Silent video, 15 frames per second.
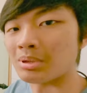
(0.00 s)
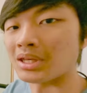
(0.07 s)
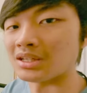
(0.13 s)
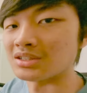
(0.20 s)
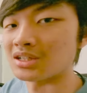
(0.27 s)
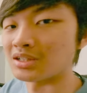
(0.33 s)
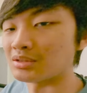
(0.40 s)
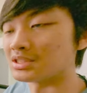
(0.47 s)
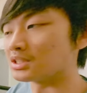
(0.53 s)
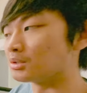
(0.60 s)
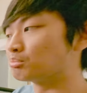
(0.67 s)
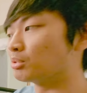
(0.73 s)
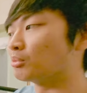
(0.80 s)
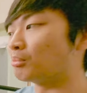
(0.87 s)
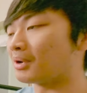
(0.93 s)
平，让这个
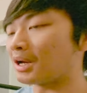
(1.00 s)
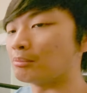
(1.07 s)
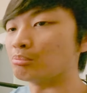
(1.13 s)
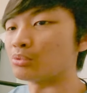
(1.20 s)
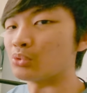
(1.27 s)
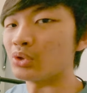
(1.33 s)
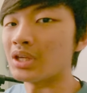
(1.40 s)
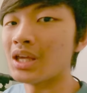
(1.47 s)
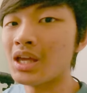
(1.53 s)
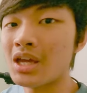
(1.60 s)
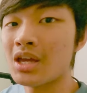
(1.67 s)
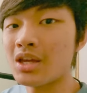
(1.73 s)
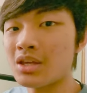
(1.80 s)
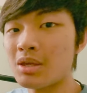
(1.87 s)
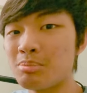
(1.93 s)
泵杆不会
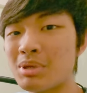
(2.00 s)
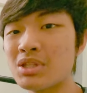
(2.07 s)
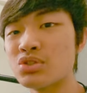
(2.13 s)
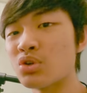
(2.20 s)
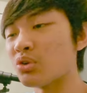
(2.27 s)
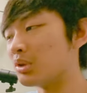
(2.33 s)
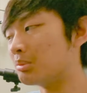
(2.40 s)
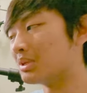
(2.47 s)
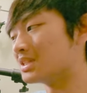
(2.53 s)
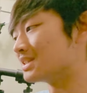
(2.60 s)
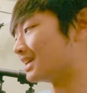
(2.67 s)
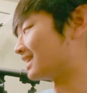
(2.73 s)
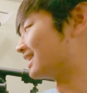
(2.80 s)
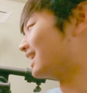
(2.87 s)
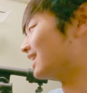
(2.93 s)
一边重一边
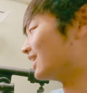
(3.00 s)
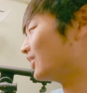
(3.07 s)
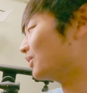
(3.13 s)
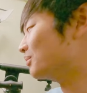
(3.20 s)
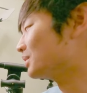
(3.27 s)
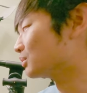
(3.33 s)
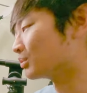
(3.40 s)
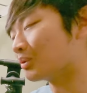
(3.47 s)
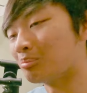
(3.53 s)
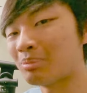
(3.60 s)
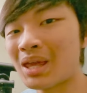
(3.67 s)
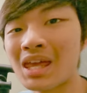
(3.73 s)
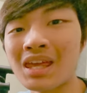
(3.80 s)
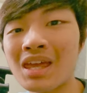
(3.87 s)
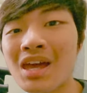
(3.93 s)
轻。那后面我
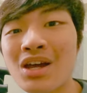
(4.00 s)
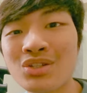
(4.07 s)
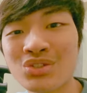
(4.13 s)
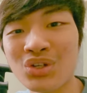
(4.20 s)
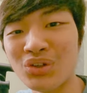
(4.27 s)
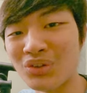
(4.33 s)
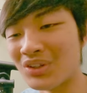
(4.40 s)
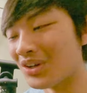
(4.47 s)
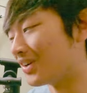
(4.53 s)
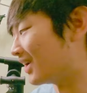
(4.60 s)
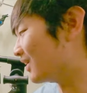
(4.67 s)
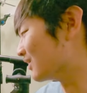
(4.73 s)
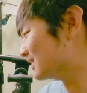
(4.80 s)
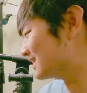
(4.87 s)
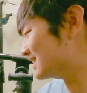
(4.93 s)
配重的
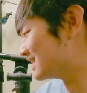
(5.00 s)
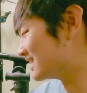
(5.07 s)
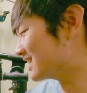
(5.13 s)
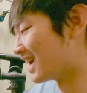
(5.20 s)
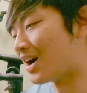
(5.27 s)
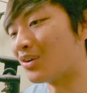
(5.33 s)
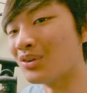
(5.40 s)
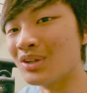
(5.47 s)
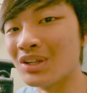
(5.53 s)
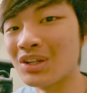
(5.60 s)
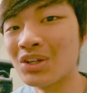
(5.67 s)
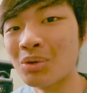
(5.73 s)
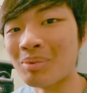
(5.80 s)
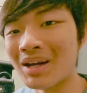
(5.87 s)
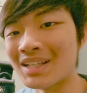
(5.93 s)
话，我直接拿我的
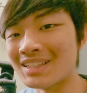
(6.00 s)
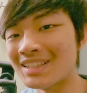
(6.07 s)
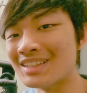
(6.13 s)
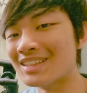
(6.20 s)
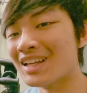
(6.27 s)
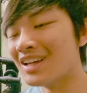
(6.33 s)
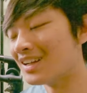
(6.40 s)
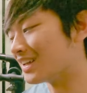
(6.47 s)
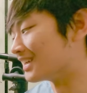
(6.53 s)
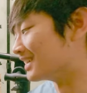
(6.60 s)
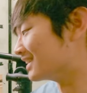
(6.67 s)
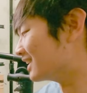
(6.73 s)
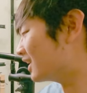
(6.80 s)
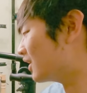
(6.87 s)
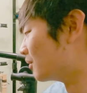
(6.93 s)
六百 D 那个
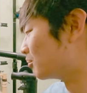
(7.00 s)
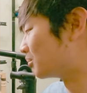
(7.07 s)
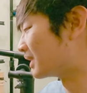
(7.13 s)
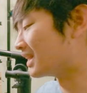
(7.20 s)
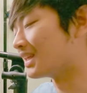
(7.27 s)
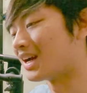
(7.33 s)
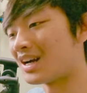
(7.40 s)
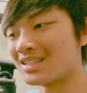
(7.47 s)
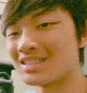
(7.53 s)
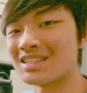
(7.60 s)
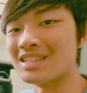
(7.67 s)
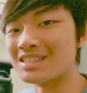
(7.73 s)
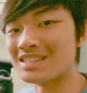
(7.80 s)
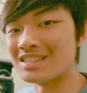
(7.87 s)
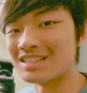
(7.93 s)
变压
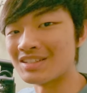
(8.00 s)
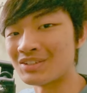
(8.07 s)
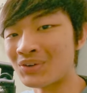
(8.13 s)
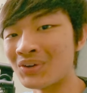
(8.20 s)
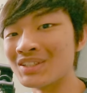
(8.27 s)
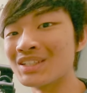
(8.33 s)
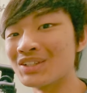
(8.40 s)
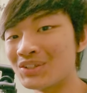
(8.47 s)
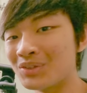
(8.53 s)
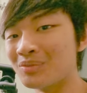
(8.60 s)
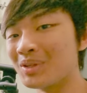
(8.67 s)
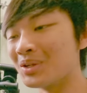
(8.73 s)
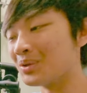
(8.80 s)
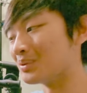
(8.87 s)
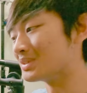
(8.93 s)
器直接挂在后
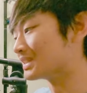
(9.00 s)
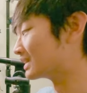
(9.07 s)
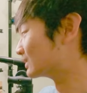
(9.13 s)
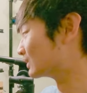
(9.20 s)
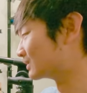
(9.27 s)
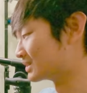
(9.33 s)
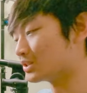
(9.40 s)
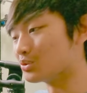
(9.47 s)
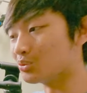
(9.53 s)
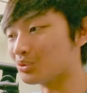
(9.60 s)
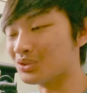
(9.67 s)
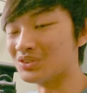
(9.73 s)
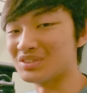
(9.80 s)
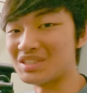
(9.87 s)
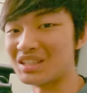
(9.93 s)
面，因为这个东西五
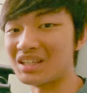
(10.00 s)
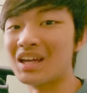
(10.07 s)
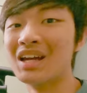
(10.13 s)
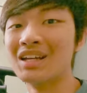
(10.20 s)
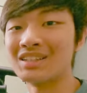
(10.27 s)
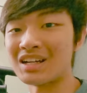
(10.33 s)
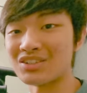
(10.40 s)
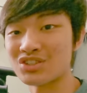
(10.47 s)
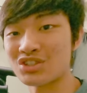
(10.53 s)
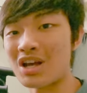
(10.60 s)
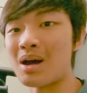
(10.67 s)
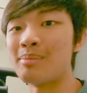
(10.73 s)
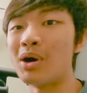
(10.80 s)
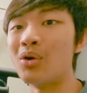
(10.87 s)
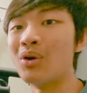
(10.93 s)
公斤，当
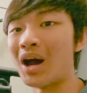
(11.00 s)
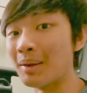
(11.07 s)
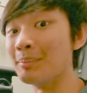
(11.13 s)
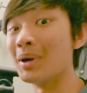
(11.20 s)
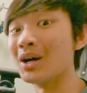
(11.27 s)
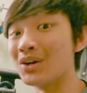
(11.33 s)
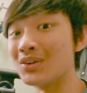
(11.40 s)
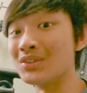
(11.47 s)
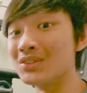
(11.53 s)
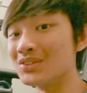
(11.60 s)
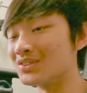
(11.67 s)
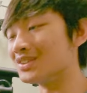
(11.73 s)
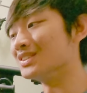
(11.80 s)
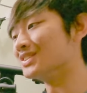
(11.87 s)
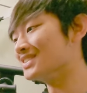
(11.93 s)
沙包还蛮好
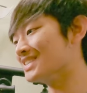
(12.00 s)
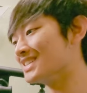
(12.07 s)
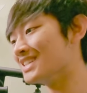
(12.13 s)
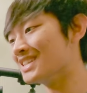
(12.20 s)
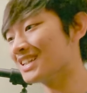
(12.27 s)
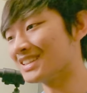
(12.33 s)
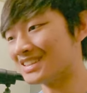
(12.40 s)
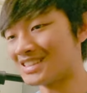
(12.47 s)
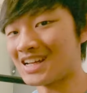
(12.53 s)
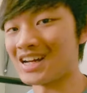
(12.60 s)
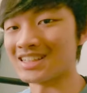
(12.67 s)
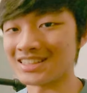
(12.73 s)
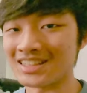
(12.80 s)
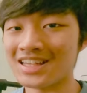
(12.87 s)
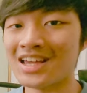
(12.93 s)
用的，就直接这样
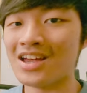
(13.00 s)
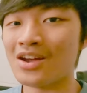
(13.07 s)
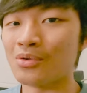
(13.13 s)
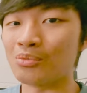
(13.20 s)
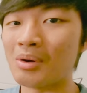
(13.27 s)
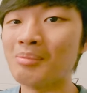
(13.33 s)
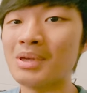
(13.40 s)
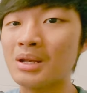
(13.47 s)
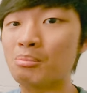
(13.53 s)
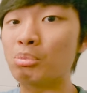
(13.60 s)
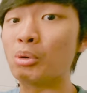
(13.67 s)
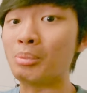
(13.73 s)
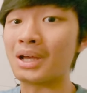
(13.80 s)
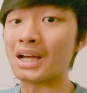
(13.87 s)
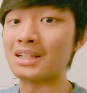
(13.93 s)
架着，完美的泵